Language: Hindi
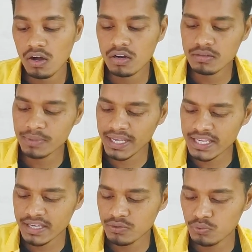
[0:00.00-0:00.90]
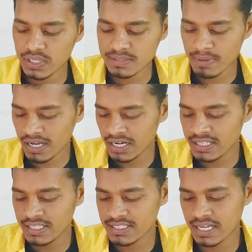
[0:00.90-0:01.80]
और भाई ये यूएस
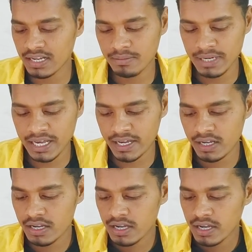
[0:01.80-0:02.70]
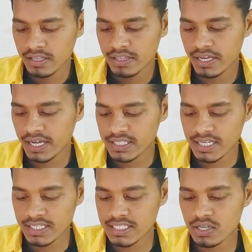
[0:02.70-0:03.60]
बांग्लादेश का नहीं मिला है देखा
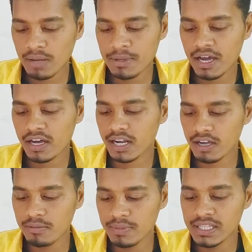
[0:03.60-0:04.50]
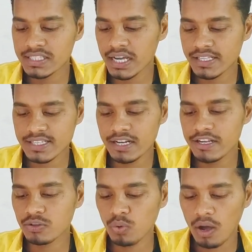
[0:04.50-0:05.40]
जाए इसका भी अगर कहीं मिल जाए इसके
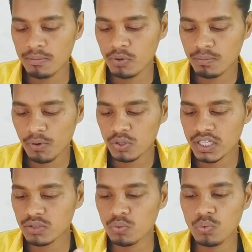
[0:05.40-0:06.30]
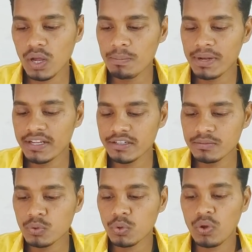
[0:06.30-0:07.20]
लिए तो हम लोग बहुत है तो गूगल प्ले
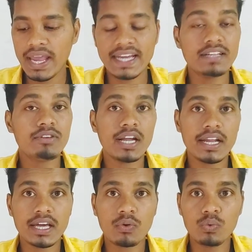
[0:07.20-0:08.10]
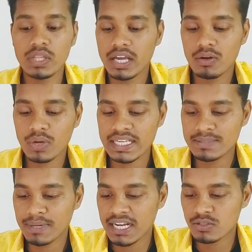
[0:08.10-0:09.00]
रिडम कोड को एक्टिव करने का रूल देख लो
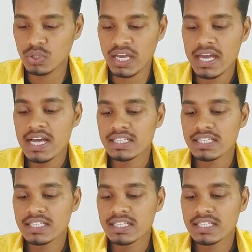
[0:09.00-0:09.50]
किस प्रकार से होता है